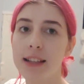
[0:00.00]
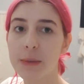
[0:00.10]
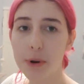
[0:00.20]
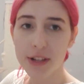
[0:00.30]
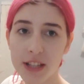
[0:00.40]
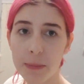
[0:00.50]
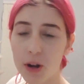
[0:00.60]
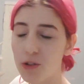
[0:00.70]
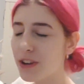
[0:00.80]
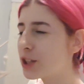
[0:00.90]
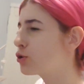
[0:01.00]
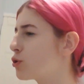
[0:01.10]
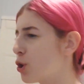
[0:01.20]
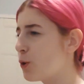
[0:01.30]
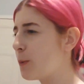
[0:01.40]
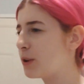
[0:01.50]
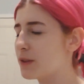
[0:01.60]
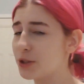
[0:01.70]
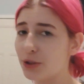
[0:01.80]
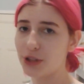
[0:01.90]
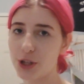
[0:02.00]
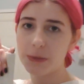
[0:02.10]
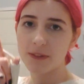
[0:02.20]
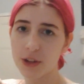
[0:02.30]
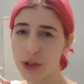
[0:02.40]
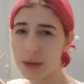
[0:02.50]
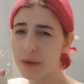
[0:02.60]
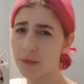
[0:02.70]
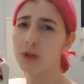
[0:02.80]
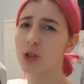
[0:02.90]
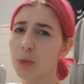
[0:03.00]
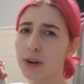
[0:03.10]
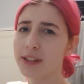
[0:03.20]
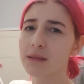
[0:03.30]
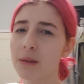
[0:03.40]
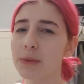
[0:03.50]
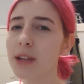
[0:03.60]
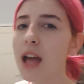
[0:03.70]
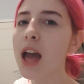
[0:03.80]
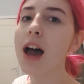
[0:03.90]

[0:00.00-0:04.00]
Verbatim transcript: zabrać zapakowanie do szkoły, ponieważ to też robię wieczorem i Wam też to polecam, aby